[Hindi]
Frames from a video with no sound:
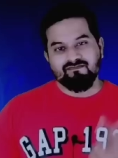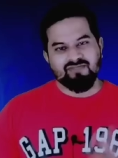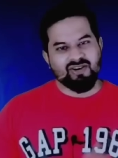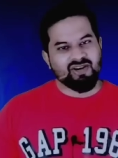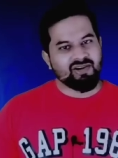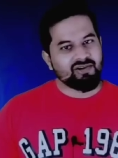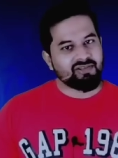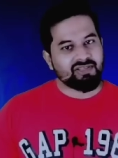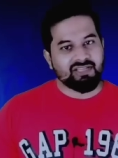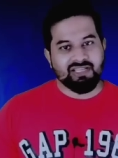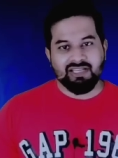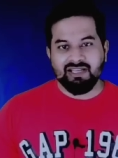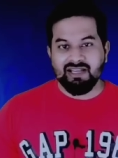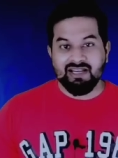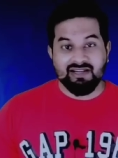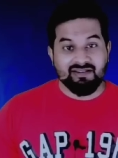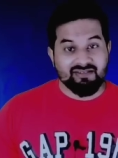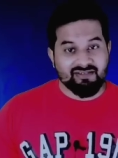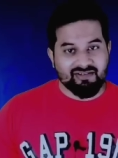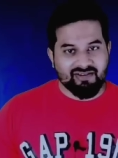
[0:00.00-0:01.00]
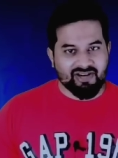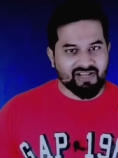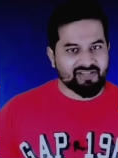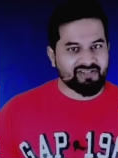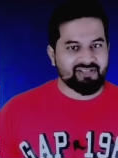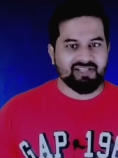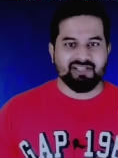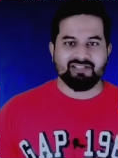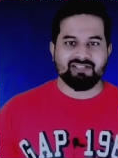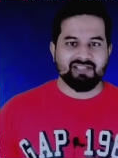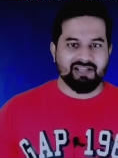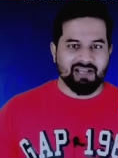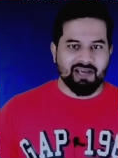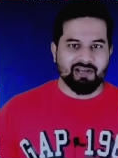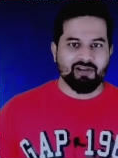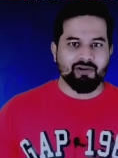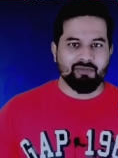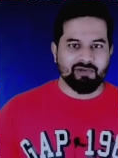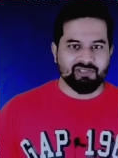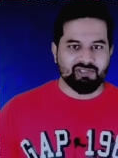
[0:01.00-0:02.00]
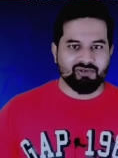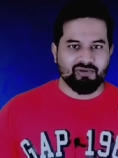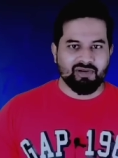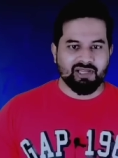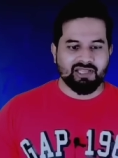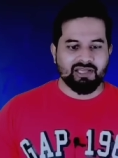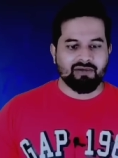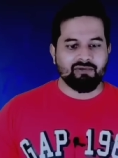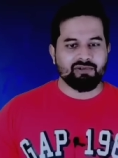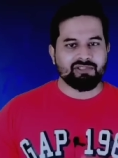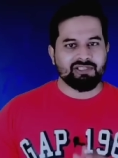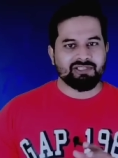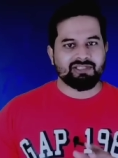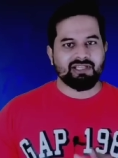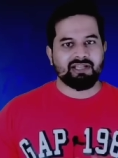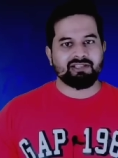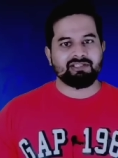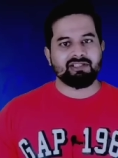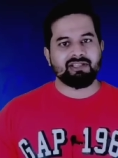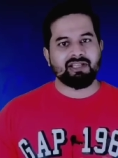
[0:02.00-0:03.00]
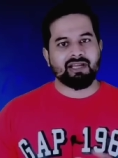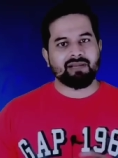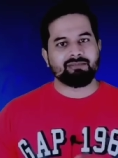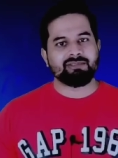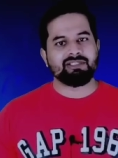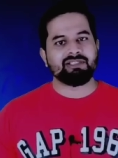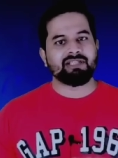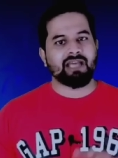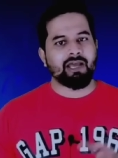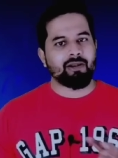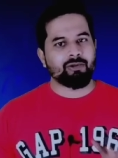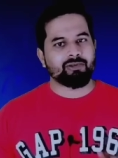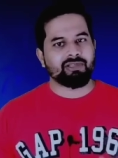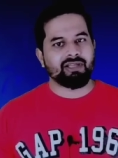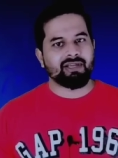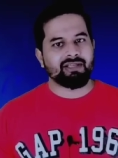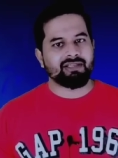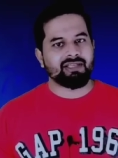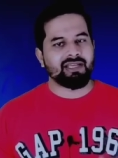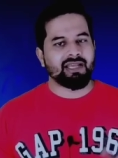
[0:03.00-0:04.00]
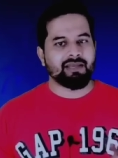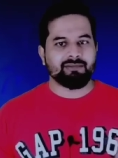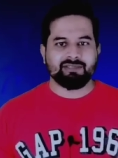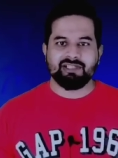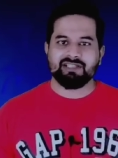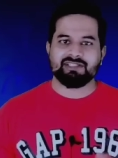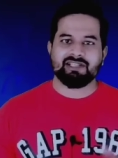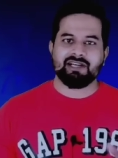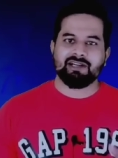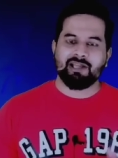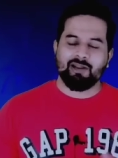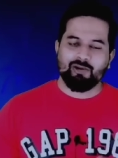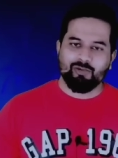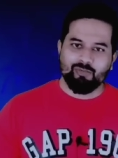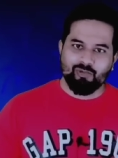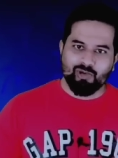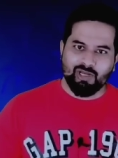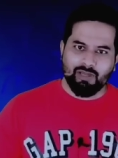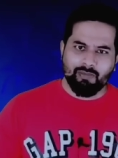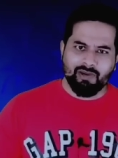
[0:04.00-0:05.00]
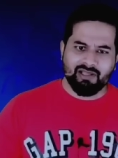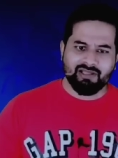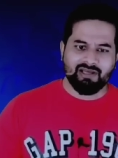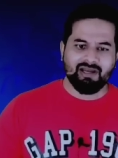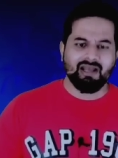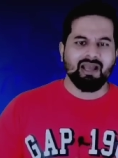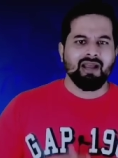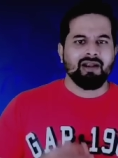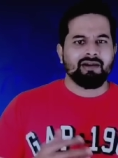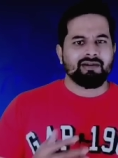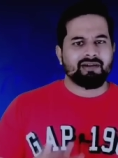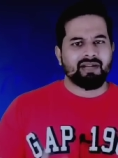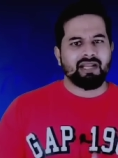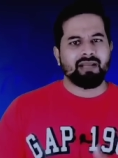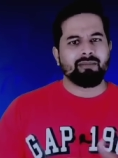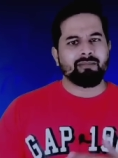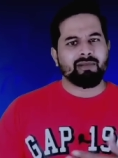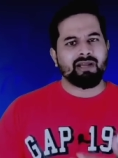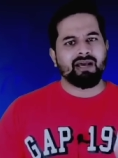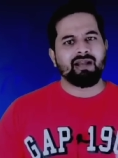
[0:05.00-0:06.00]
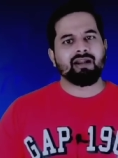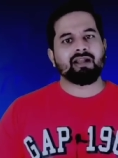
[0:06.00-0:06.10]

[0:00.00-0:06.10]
बहुत ही इंटरेस्टिंग सिनेरियो बन चुका था वो जिस तरह से धर्म जी डायलॉग दे रहे थे एम सी डायलॉग बोल नहीं पाता ड्रीम